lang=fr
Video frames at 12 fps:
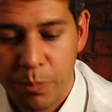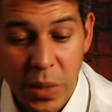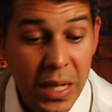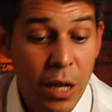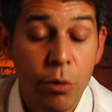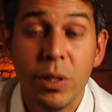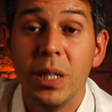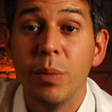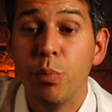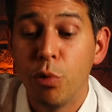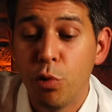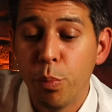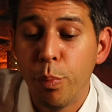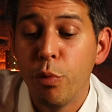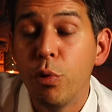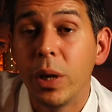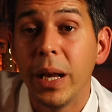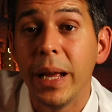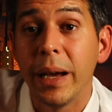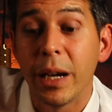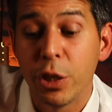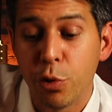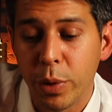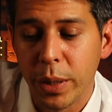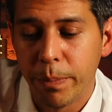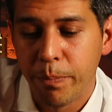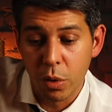Il est aussi beaucoup plus clair à jouer.